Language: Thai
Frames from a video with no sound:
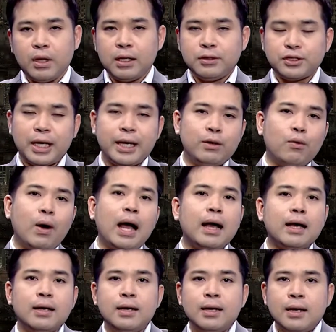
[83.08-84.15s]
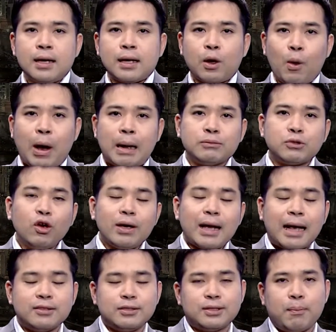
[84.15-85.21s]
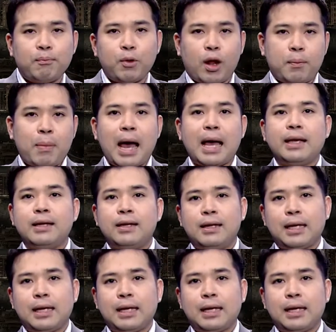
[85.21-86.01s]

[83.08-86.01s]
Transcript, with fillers: จะเห็นว่าความต้องการสินทรัพย์ปลอดภัย